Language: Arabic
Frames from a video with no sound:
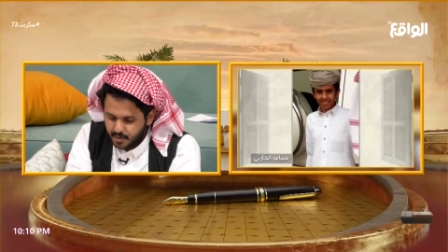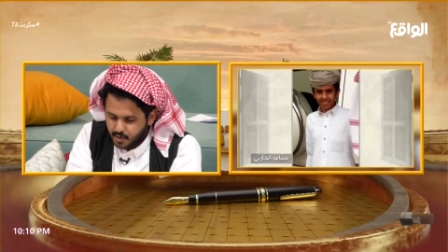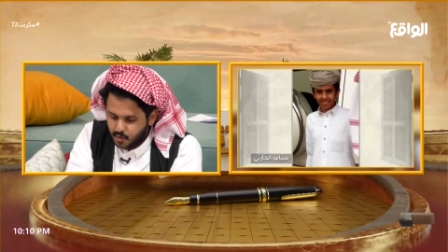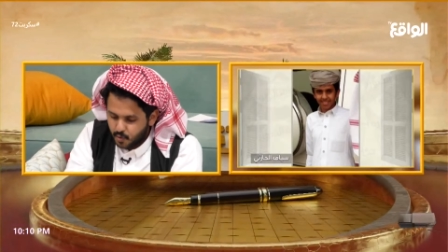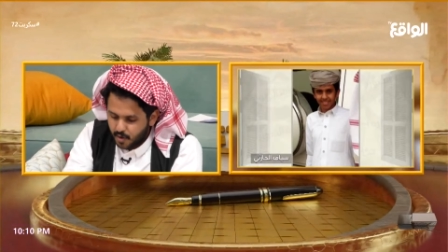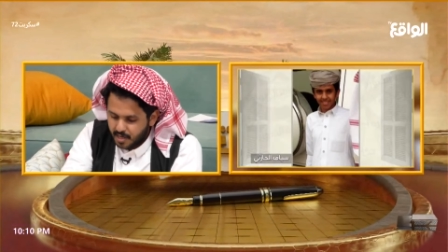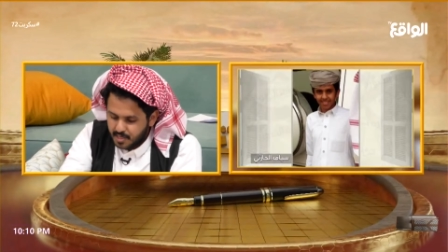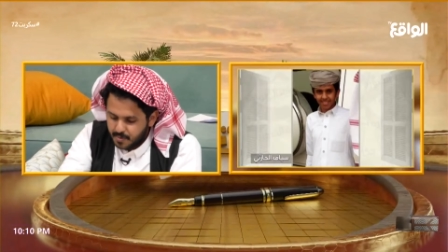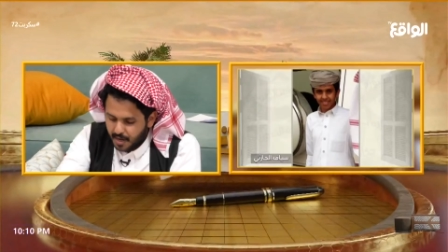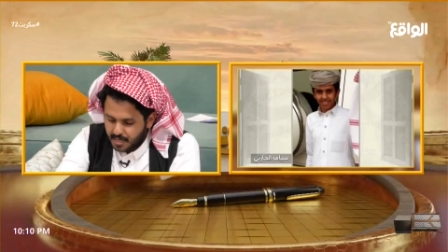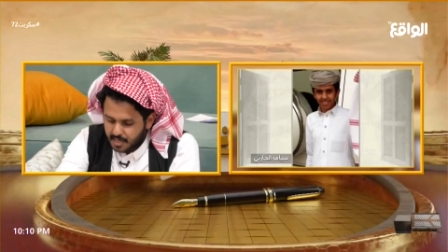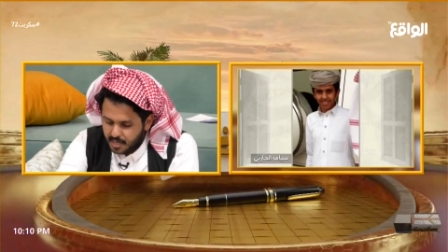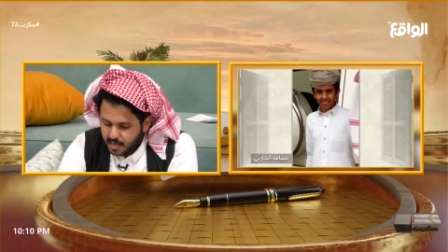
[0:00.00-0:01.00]
صوره
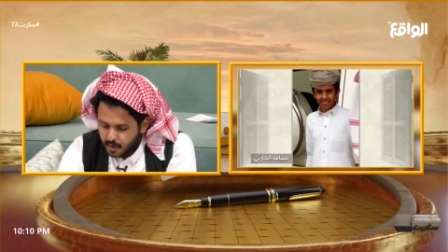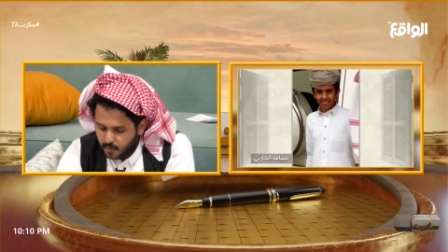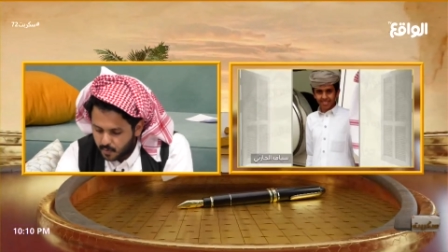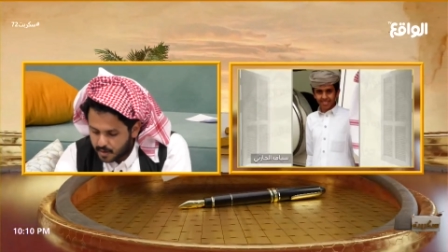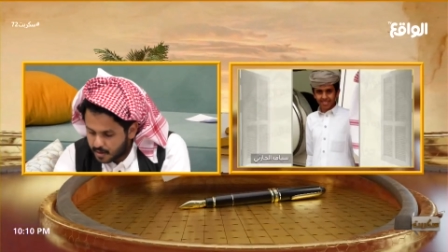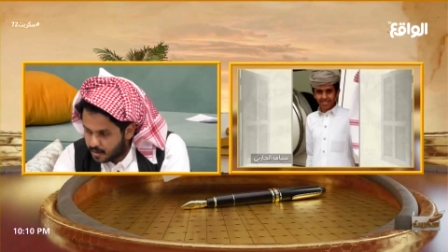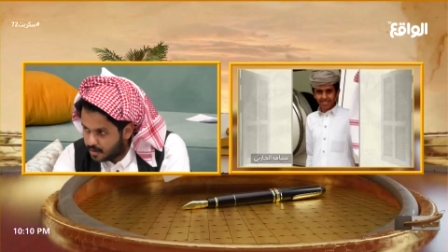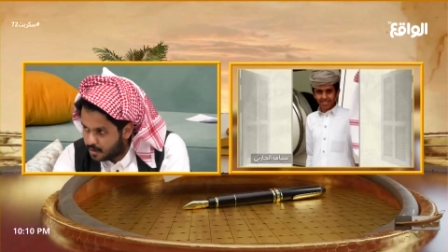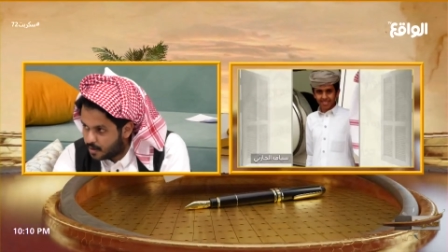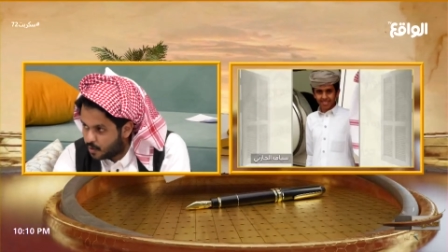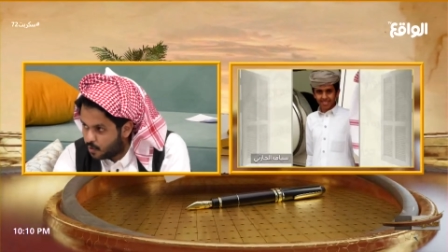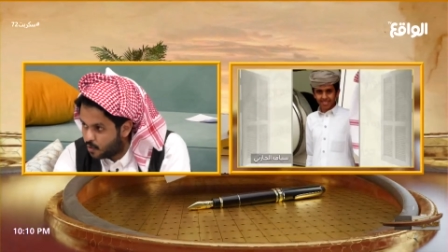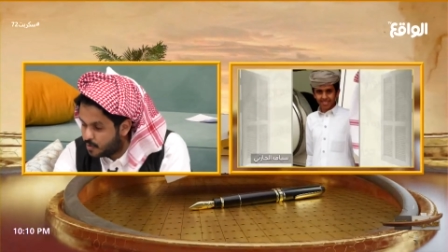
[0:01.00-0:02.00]
جمعتني انا
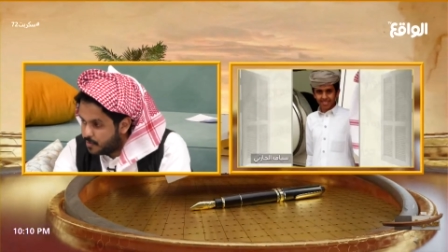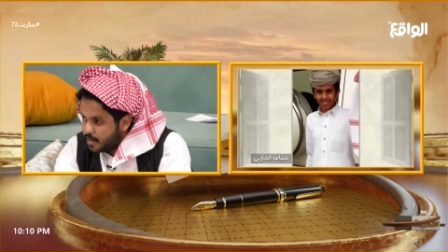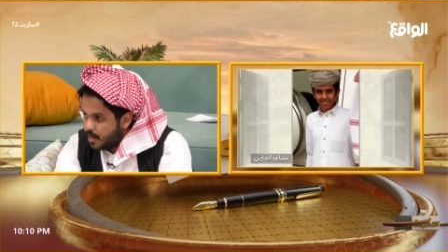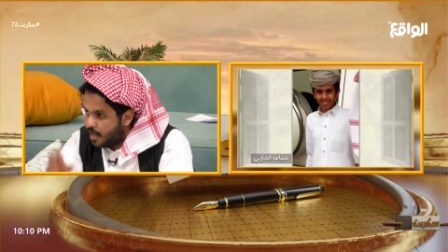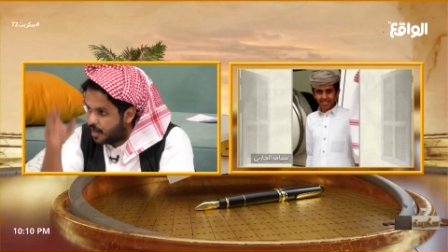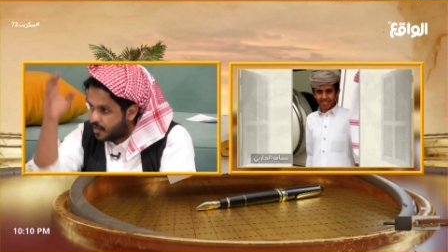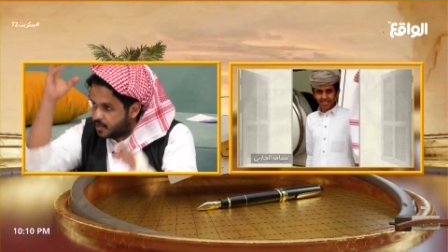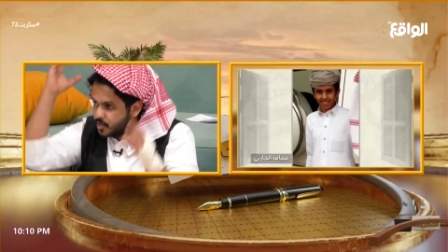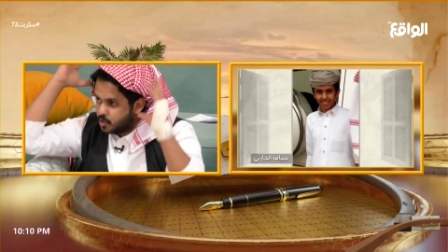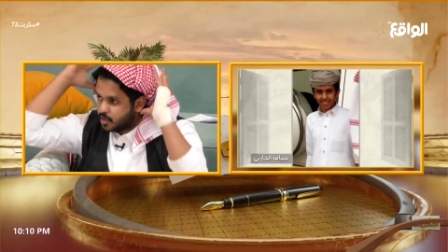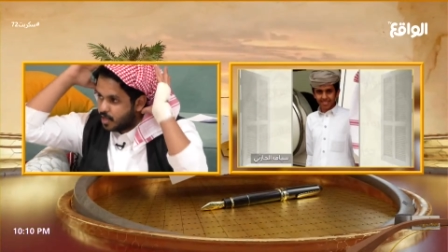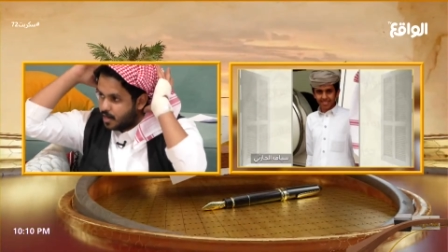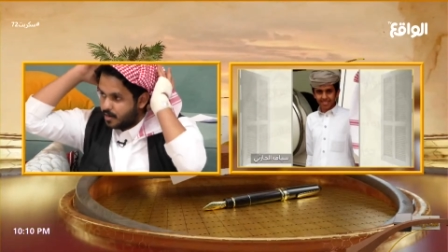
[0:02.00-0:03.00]
واخوي مرعي الحارثي
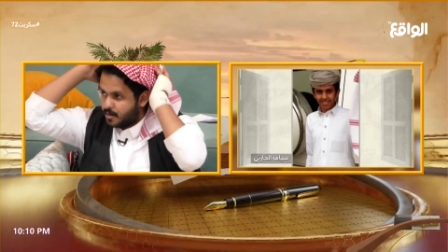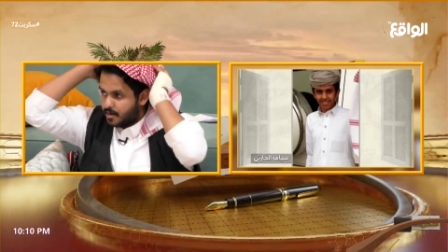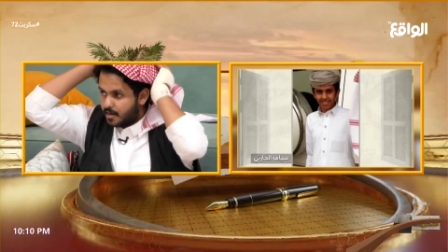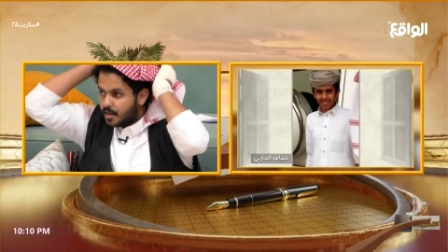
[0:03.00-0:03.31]
سلطان